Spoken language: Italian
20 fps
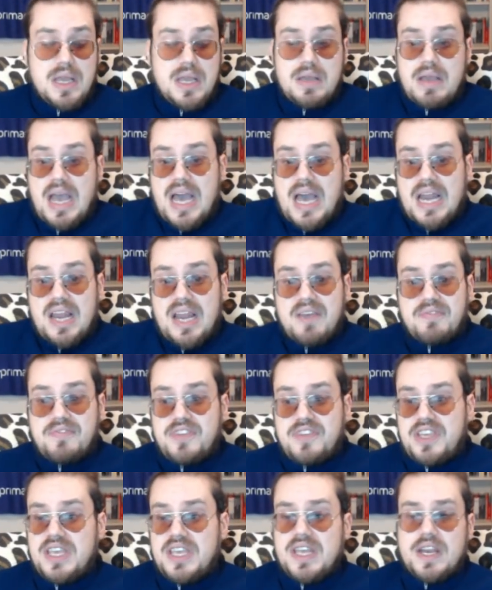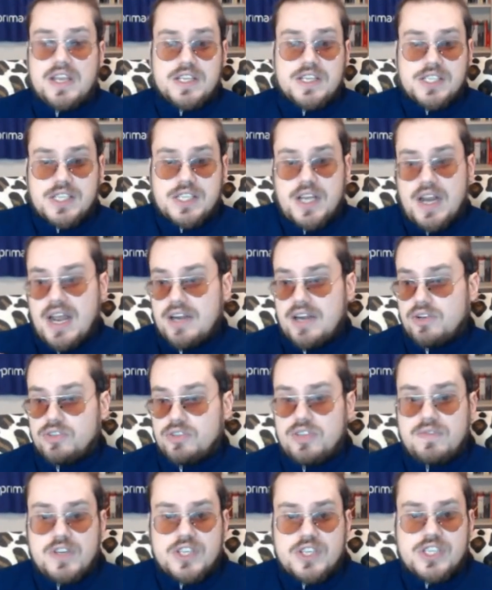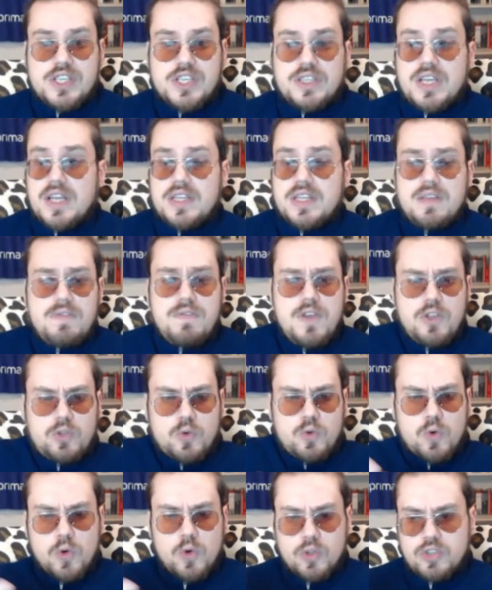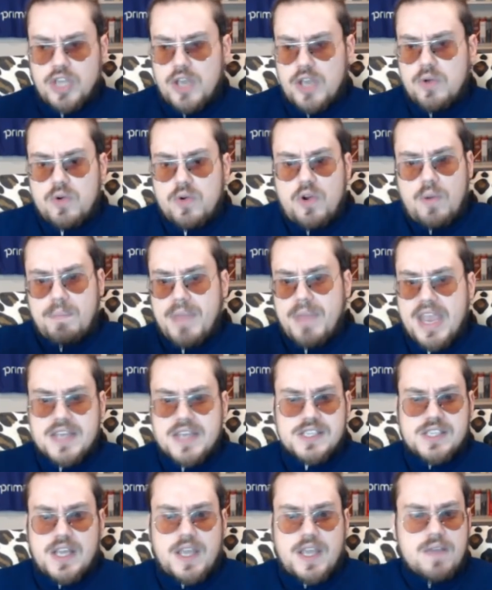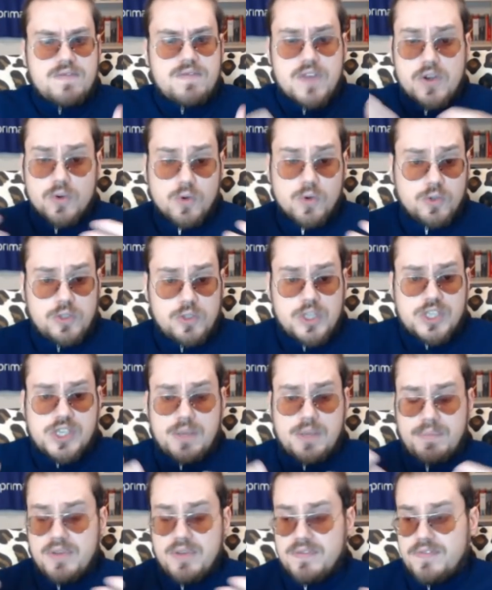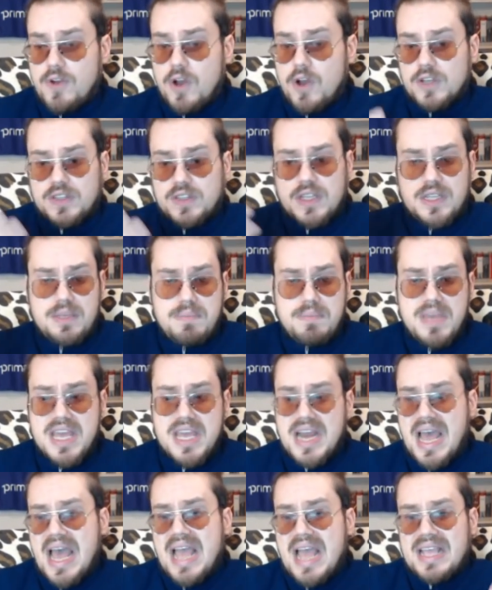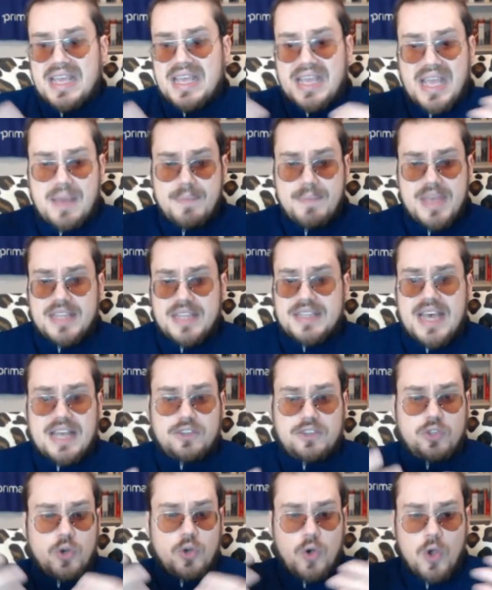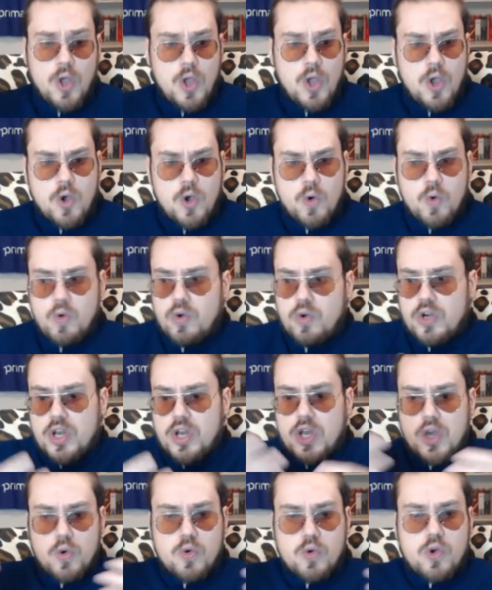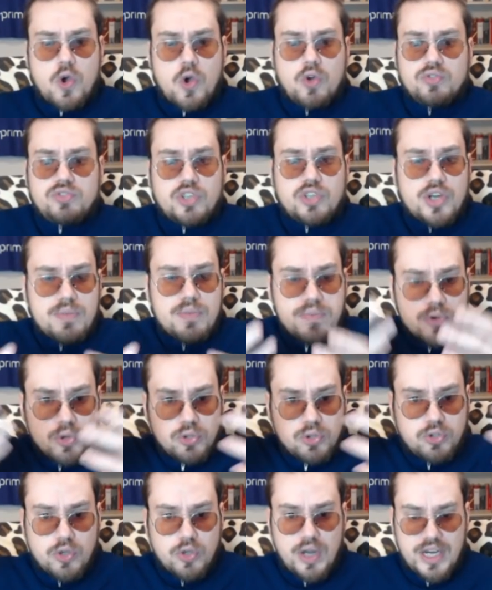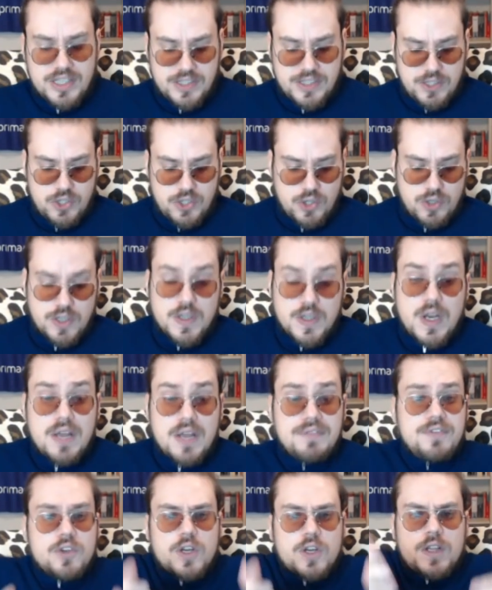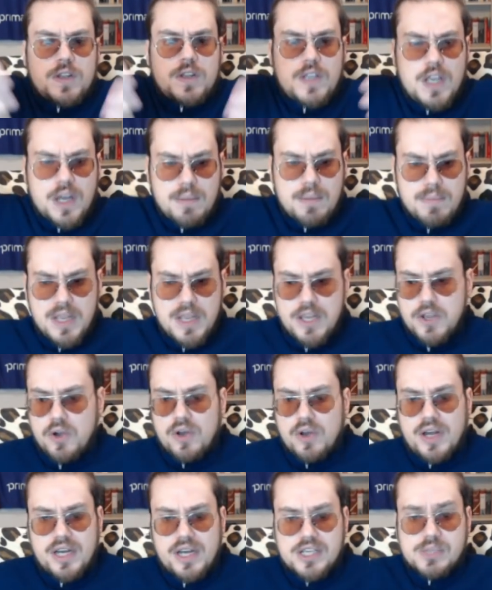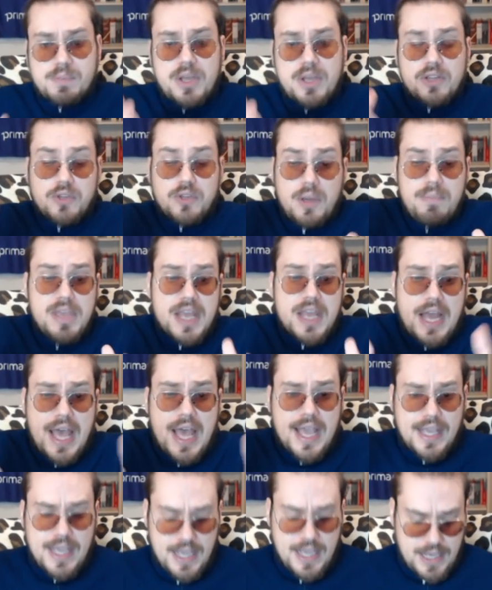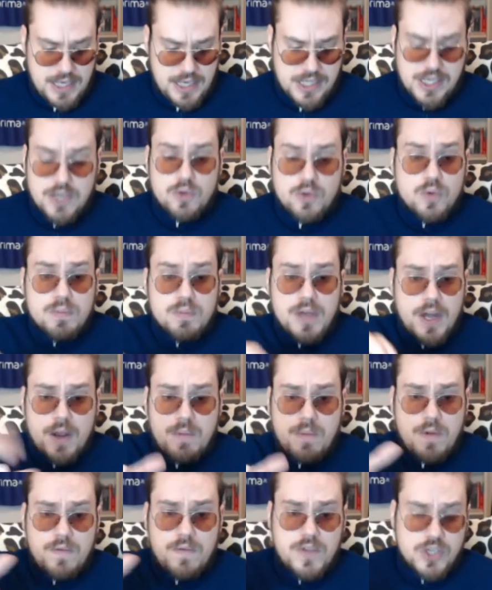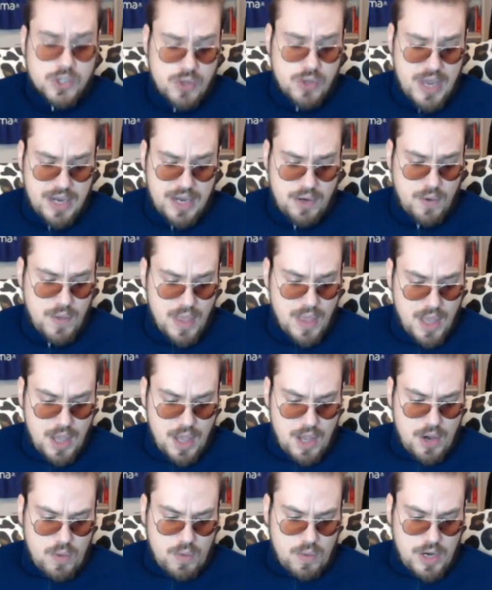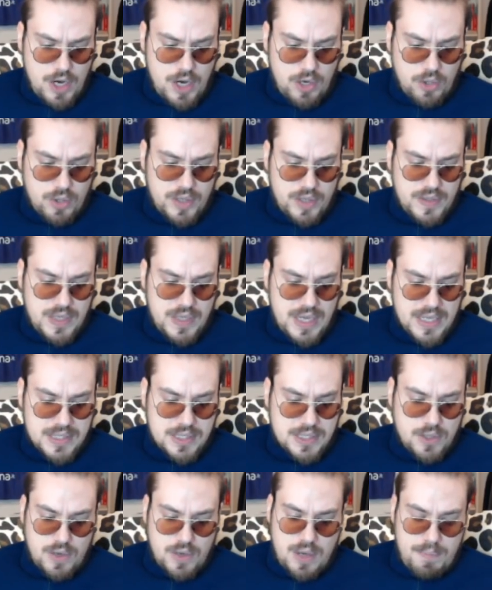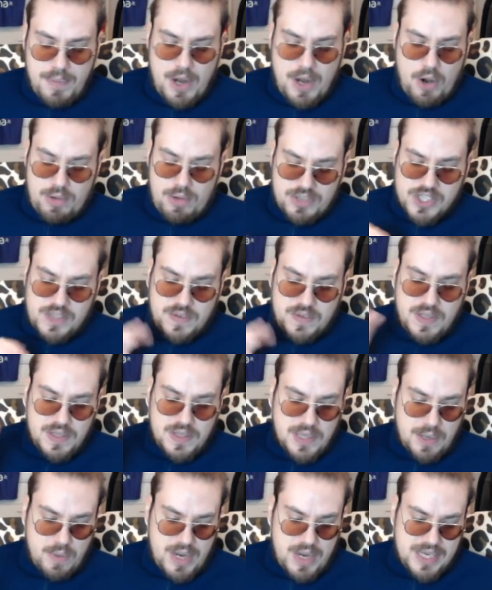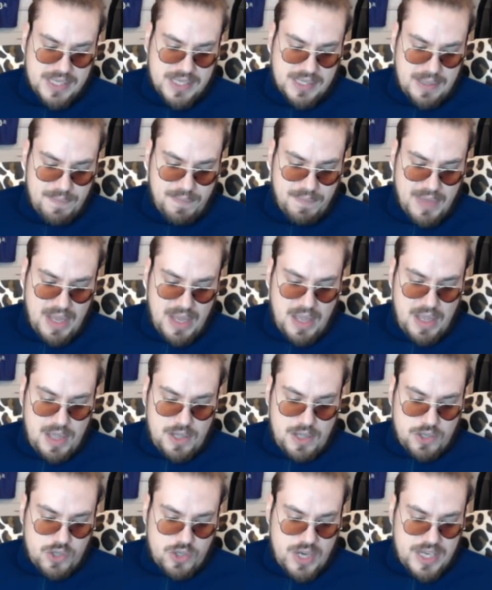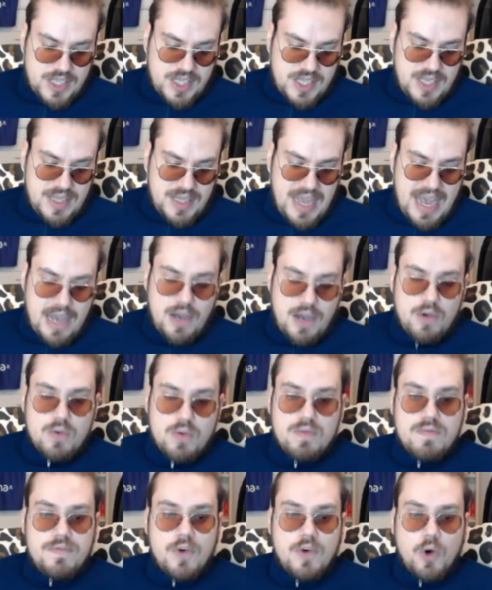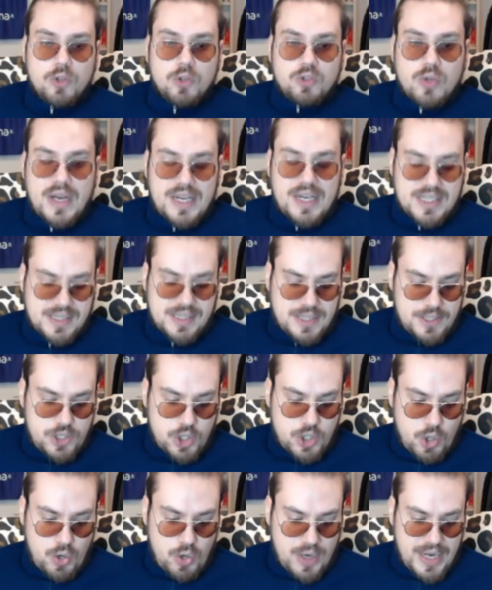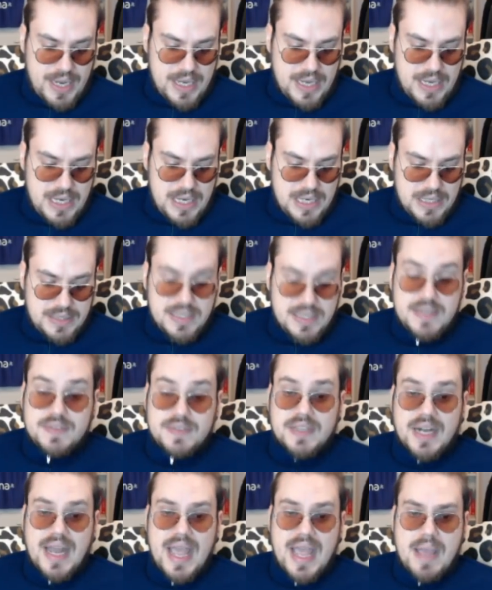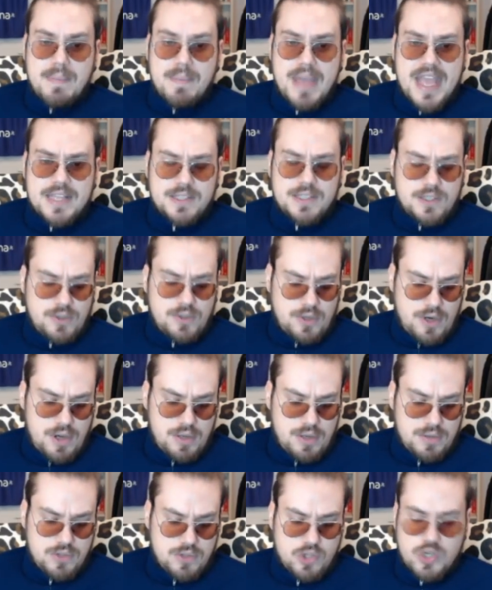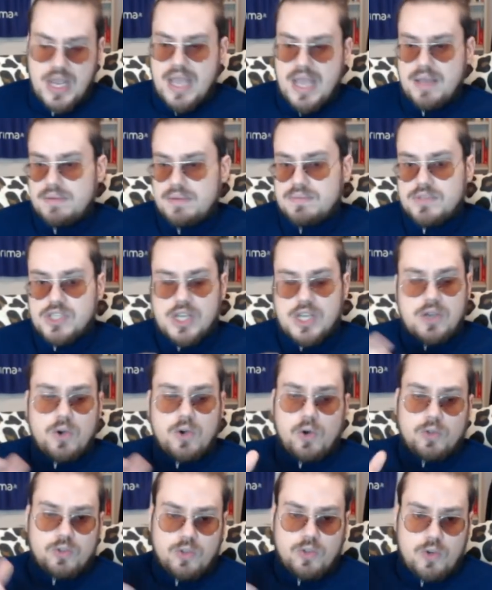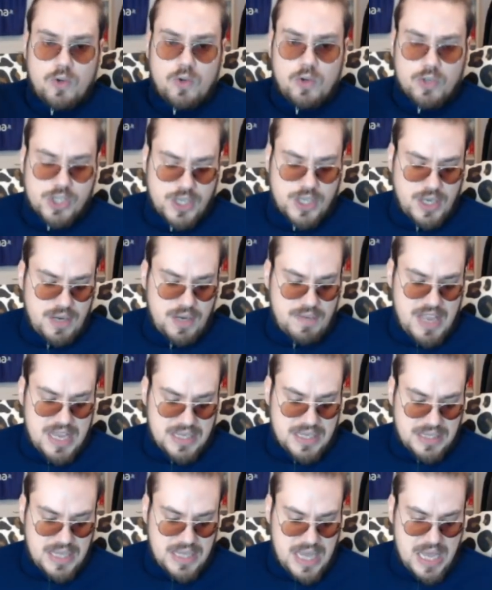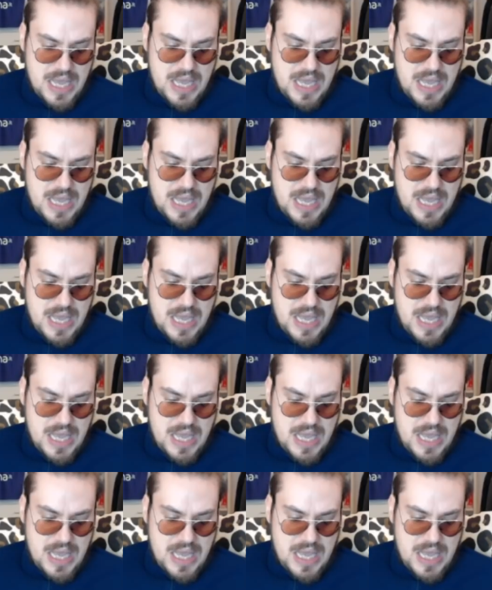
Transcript: alla fine saranno diversità di vedute, uno pensa che Venuti sia più forte di Biraghi, che abbia dato un, un contributo alla stagione della Fiorentina migliore rispetto a Biraghi, anche se i numeri a mio avviso hanno una loro indicazione, però sentite queste. Cioè, si dà un voto alla stagione di 3,5, no? Cioè, secondo lo scrivente,